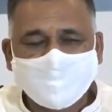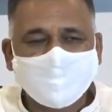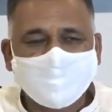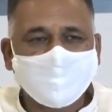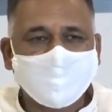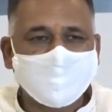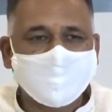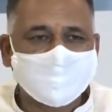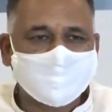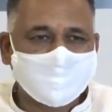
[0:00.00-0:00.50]
कल
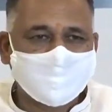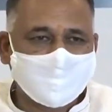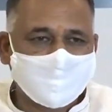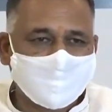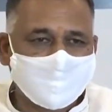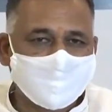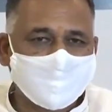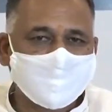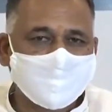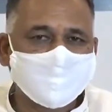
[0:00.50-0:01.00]
भारत
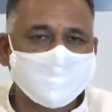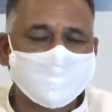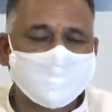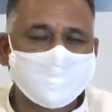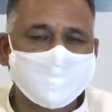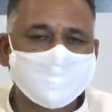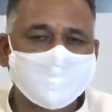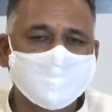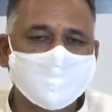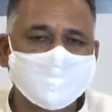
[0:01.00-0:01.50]
सरकार के
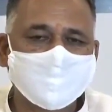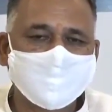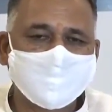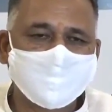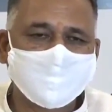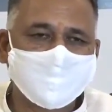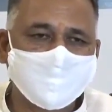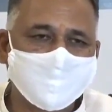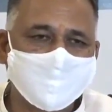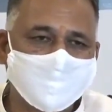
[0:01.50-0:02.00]

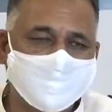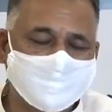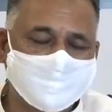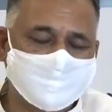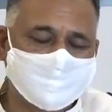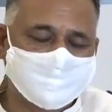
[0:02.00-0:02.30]
प्रधानमंत्री जी ने